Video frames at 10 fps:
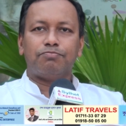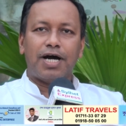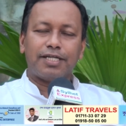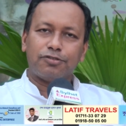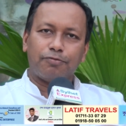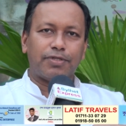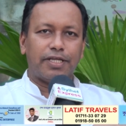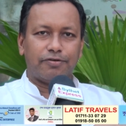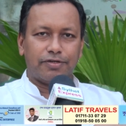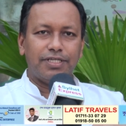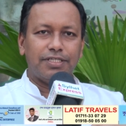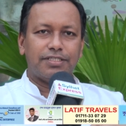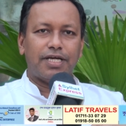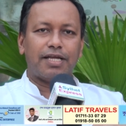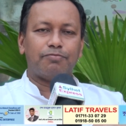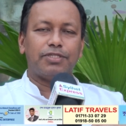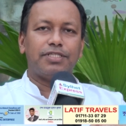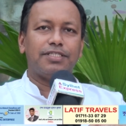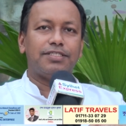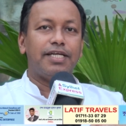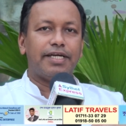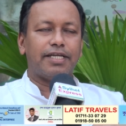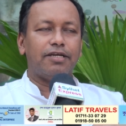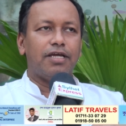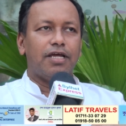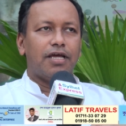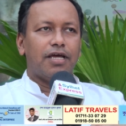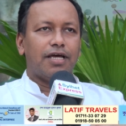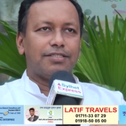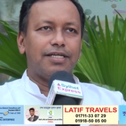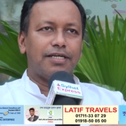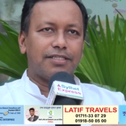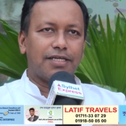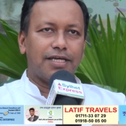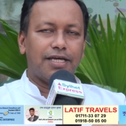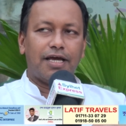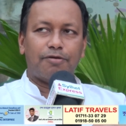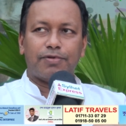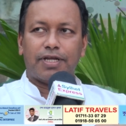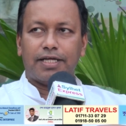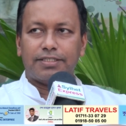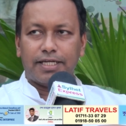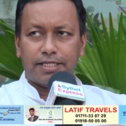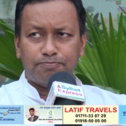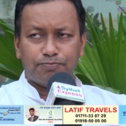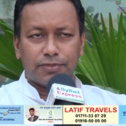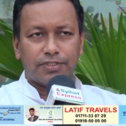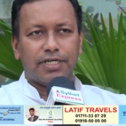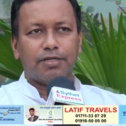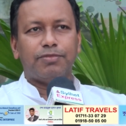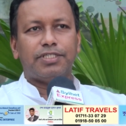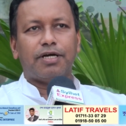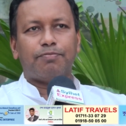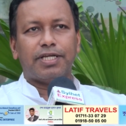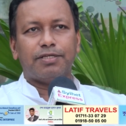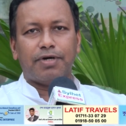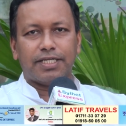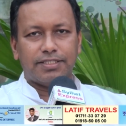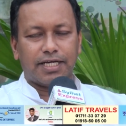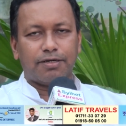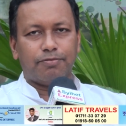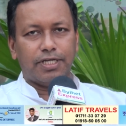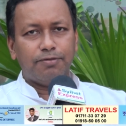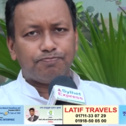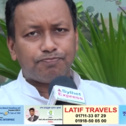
মাছ রপ্তানি করি যার মধ্যে সিলেটের সিলেট থেকে আপনারা জানেন সিলেটে মিঠা পানির মাছ যাকে বলে